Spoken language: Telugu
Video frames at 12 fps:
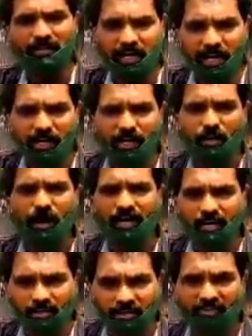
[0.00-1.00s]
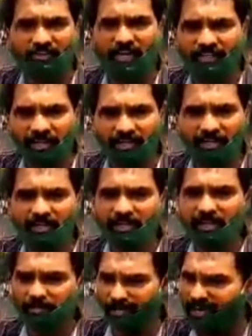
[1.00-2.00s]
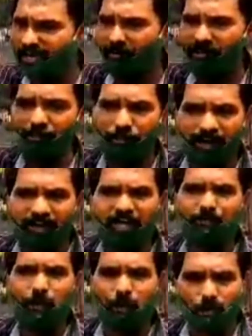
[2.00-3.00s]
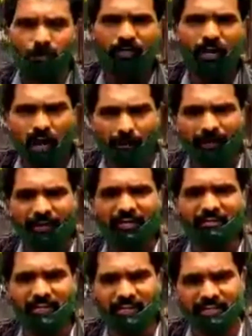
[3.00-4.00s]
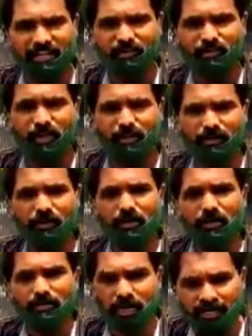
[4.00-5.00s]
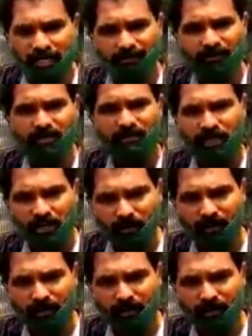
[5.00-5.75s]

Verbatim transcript: కరోనాను ఆరోగ్యశ్రీలో చేర్చండి చాలా మంది ప్రాణాలు పోకుండా కాపాడాలని తెలియజేస్తున్నాను జై హింద్ జై